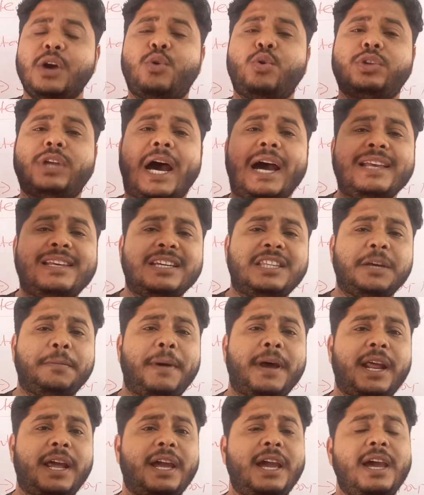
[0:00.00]
কোথায় যেতে
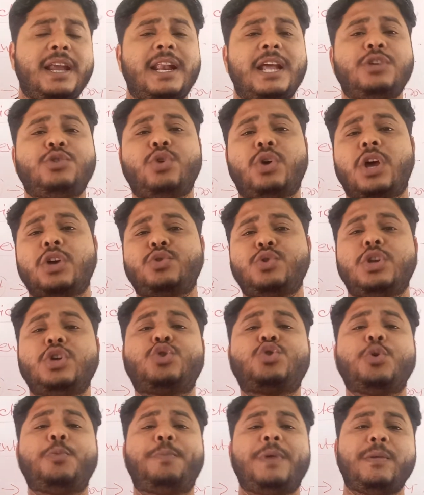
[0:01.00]
পারে না সরাসরি
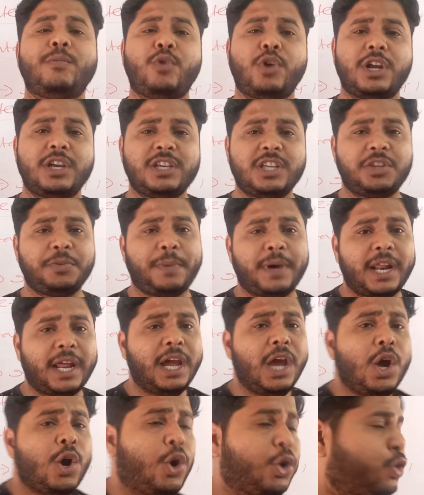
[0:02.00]
সুপ্রিম কোর্টে যেতে পারে
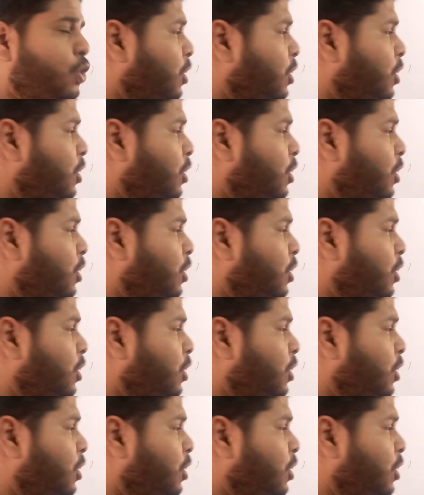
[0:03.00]
কত